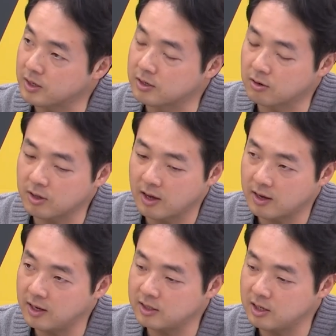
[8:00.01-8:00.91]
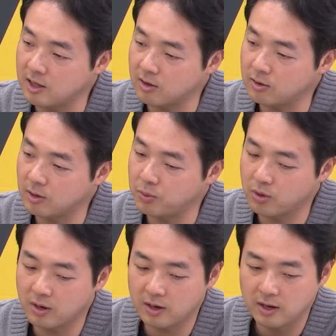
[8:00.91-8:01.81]
그러다가 이제 이낙연
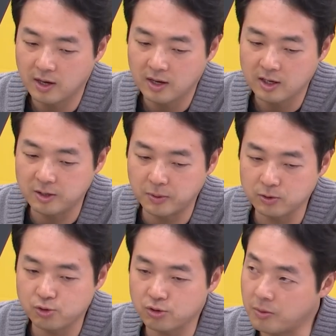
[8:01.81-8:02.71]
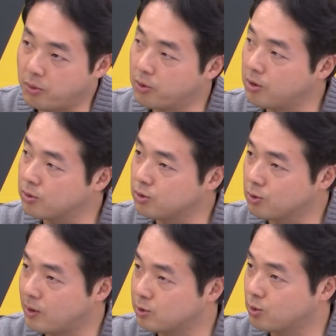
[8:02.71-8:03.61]
대표가 이번 주에
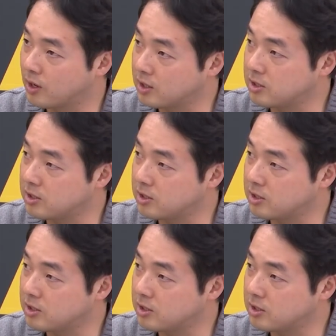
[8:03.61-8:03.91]
본격적으로 활동을 하기